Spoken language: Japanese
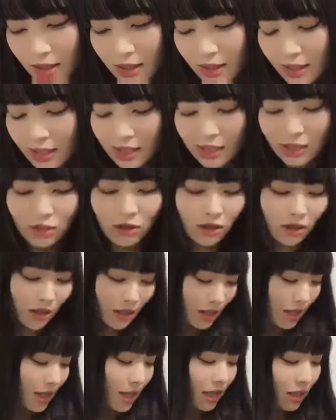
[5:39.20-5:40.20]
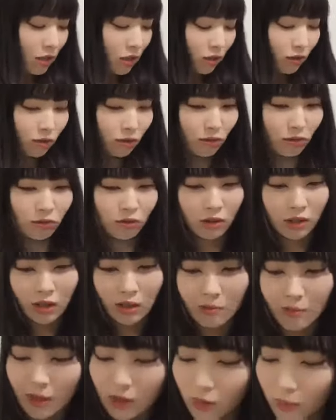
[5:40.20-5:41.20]
白い、ちょっと大
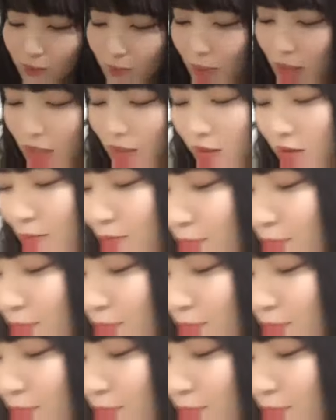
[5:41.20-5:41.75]
きめのビッ